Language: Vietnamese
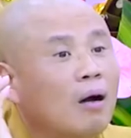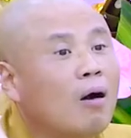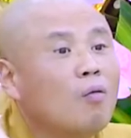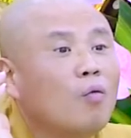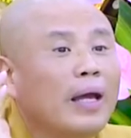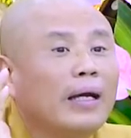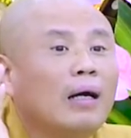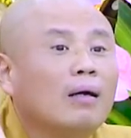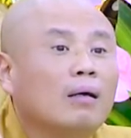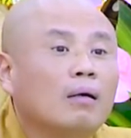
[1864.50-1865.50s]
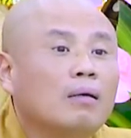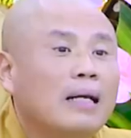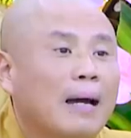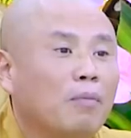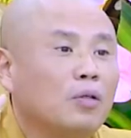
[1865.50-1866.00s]
họ không quen, họ ngửa
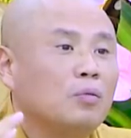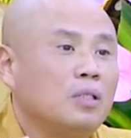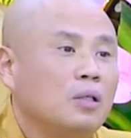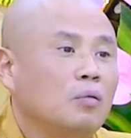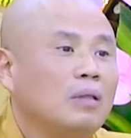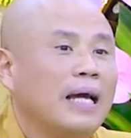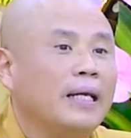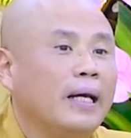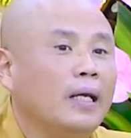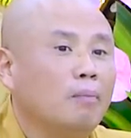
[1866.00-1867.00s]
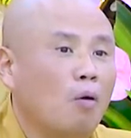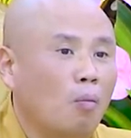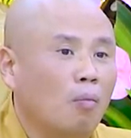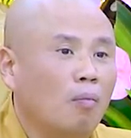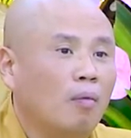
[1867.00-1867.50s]
ra một chút xíu, tay để lên bụng.